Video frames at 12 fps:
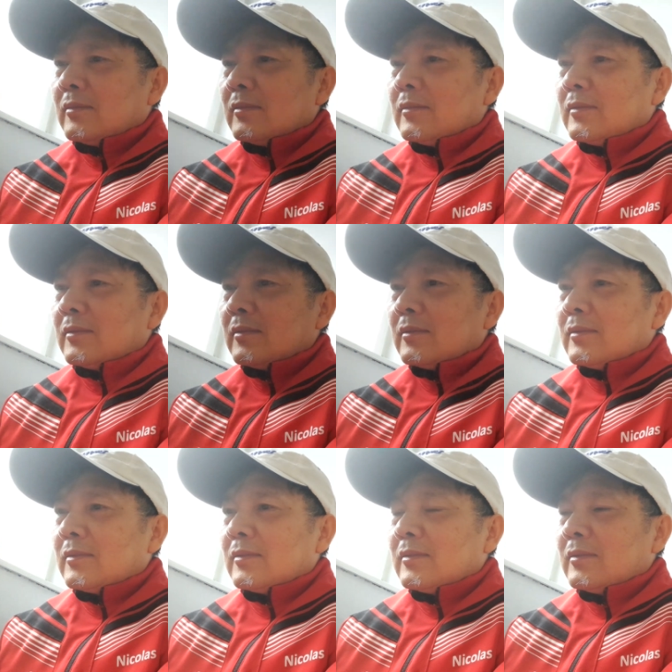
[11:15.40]
Esen.
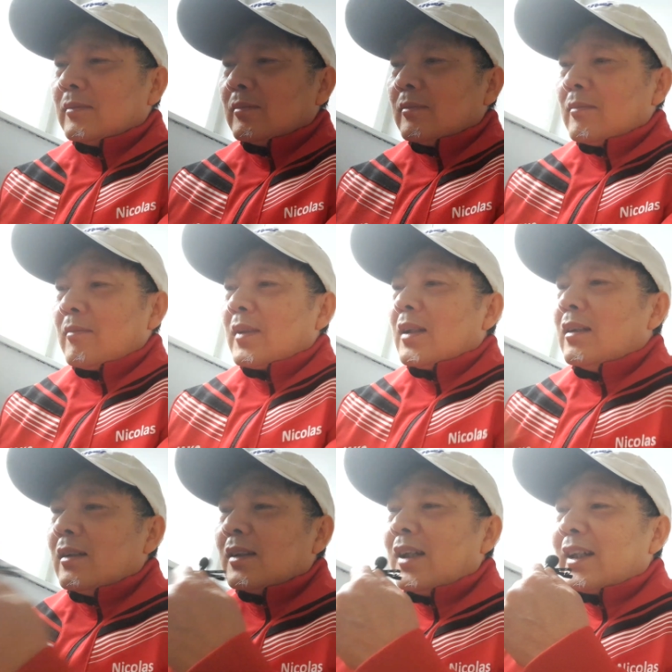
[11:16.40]

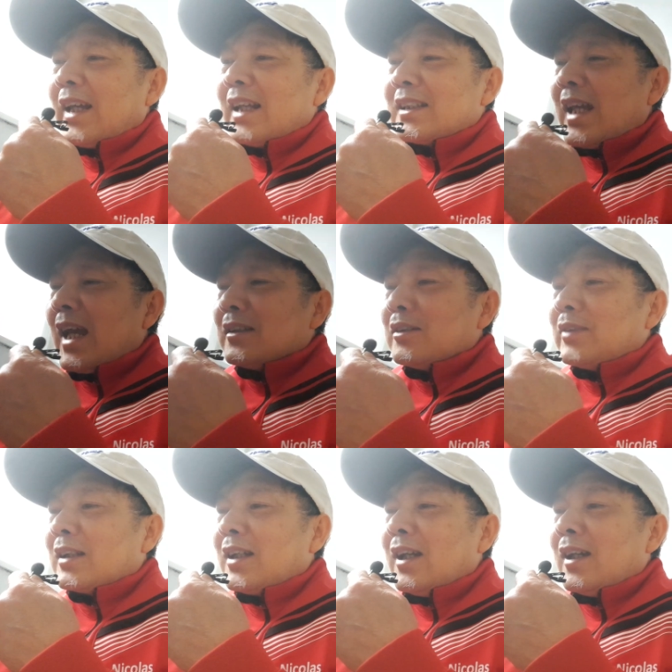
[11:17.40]
Kê kết sen chứ không
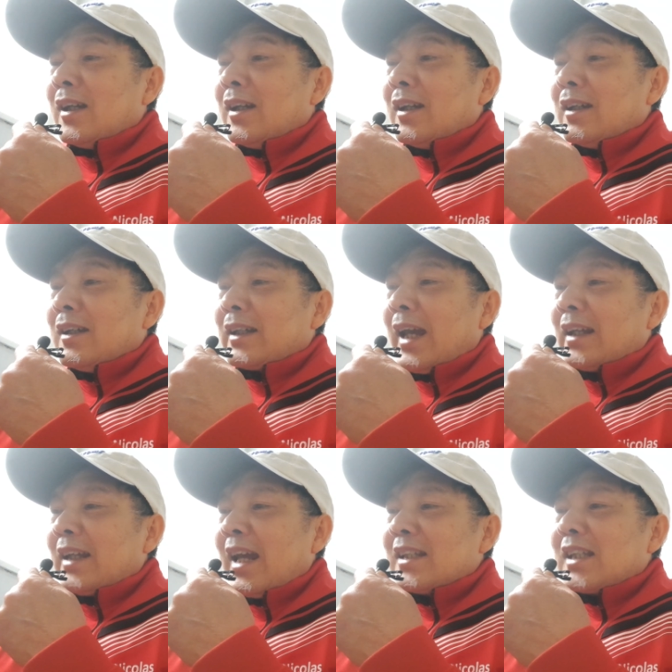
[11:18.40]
phải kê
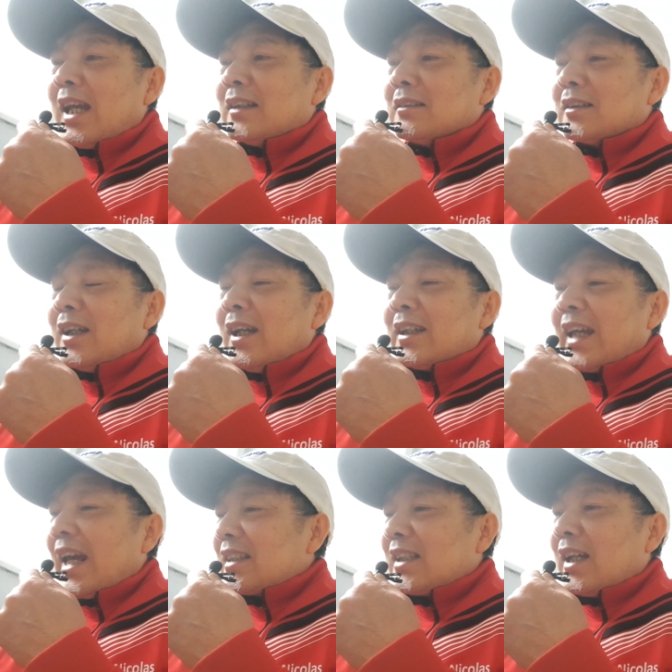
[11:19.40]
kết esen, kê e
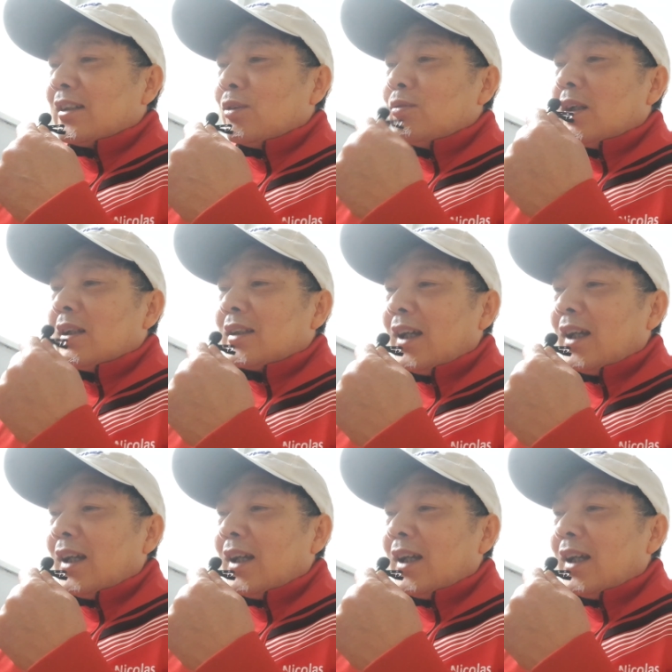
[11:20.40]
kết sen đủ rồi, à?